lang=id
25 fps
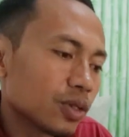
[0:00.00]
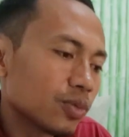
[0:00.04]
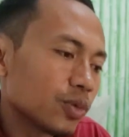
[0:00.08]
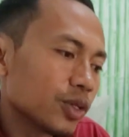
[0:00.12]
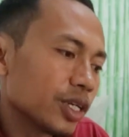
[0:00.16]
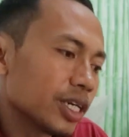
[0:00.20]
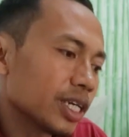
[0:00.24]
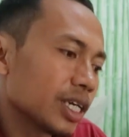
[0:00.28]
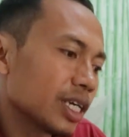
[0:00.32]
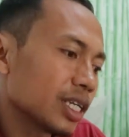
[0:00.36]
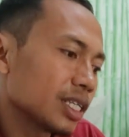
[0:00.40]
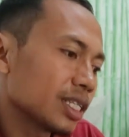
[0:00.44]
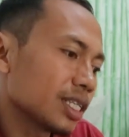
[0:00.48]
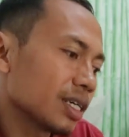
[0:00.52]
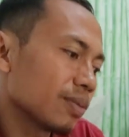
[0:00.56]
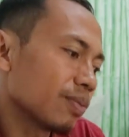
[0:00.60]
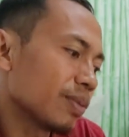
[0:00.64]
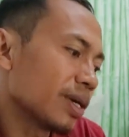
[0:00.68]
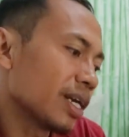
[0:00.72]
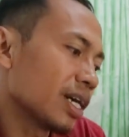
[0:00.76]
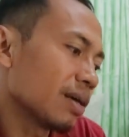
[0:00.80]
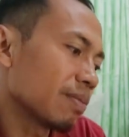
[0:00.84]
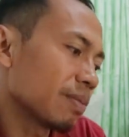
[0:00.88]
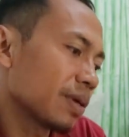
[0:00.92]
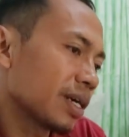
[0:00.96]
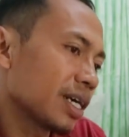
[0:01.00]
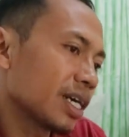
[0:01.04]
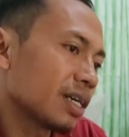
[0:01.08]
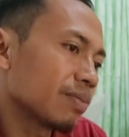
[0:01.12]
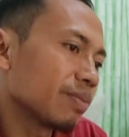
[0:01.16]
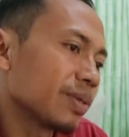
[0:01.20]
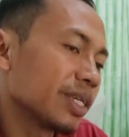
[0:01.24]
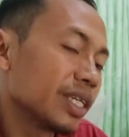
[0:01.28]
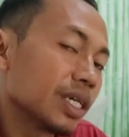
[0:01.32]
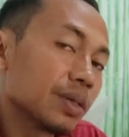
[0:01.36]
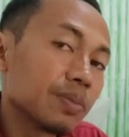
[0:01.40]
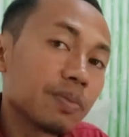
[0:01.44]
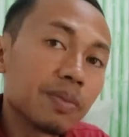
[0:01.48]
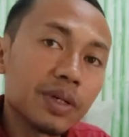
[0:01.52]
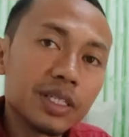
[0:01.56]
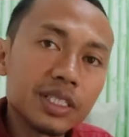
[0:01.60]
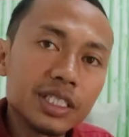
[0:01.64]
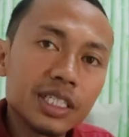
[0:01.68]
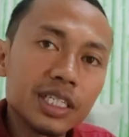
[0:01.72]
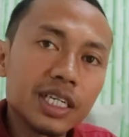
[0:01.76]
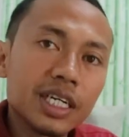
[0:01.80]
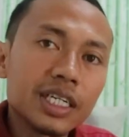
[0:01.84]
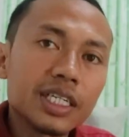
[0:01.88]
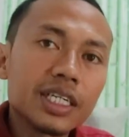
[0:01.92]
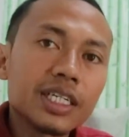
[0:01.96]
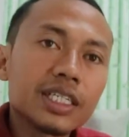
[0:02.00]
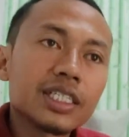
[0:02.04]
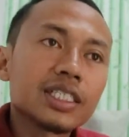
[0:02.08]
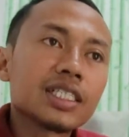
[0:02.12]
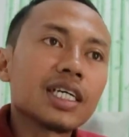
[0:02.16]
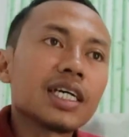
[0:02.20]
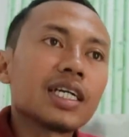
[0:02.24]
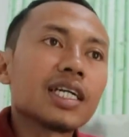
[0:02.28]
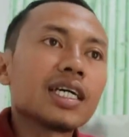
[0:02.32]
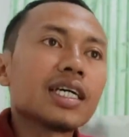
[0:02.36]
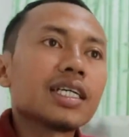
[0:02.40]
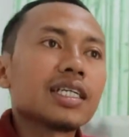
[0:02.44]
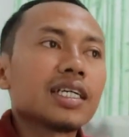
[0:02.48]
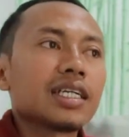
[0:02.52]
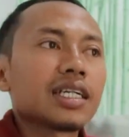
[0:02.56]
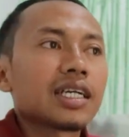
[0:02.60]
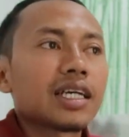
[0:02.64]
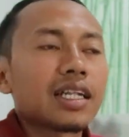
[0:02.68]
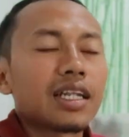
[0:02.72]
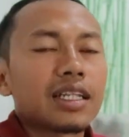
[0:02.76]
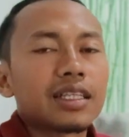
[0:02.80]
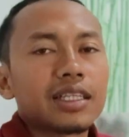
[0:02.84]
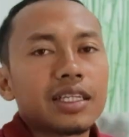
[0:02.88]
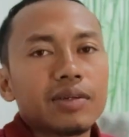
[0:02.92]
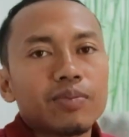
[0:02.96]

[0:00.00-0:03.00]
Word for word: kemudian kita benamkan media pemancingannya di sana dan kita